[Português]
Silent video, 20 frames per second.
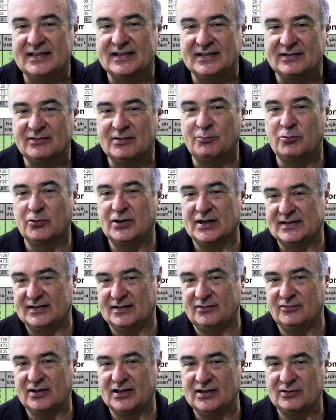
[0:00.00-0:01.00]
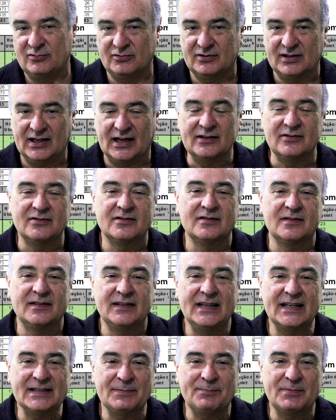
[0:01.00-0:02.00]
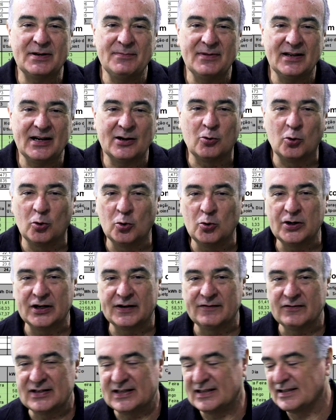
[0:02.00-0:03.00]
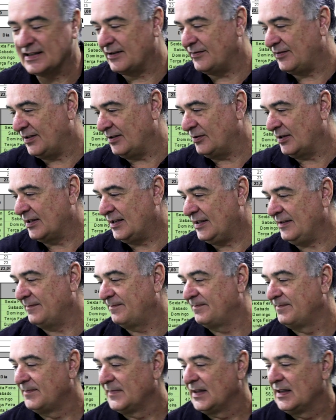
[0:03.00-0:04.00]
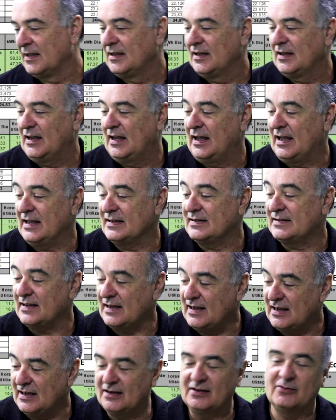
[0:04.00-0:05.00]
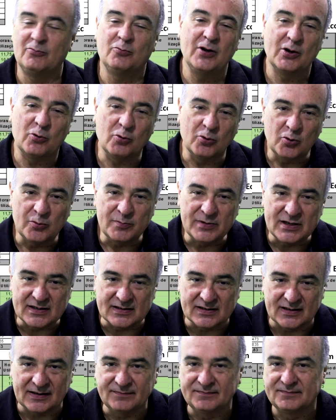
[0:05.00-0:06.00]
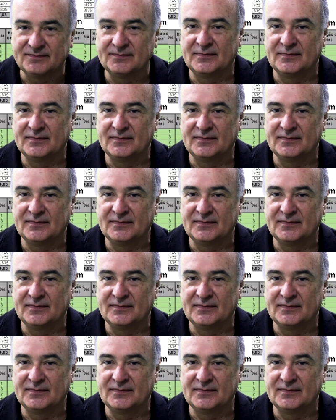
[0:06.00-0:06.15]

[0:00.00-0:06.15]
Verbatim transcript: são apuração dos resultados. Nessa primeira coluna que você está vendo aqui, é sem o economiza.